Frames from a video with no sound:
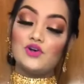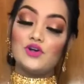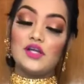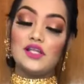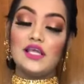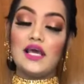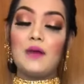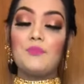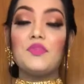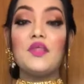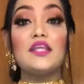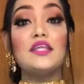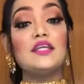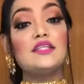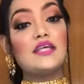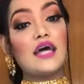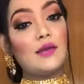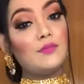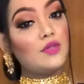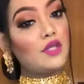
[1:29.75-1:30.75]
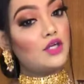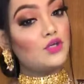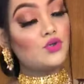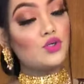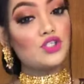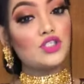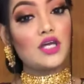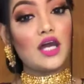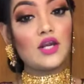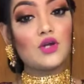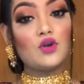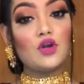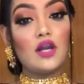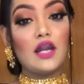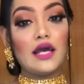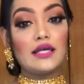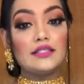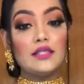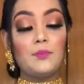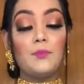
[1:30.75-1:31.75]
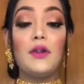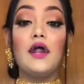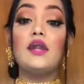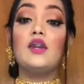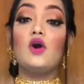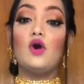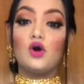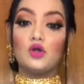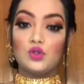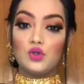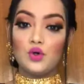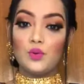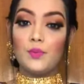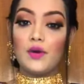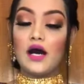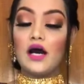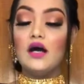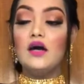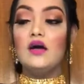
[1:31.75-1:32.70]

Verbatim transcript: করে দিয়ে আপনাদের টাইম লাইনেও শেয়ার করে রাখতে পারেন অথবা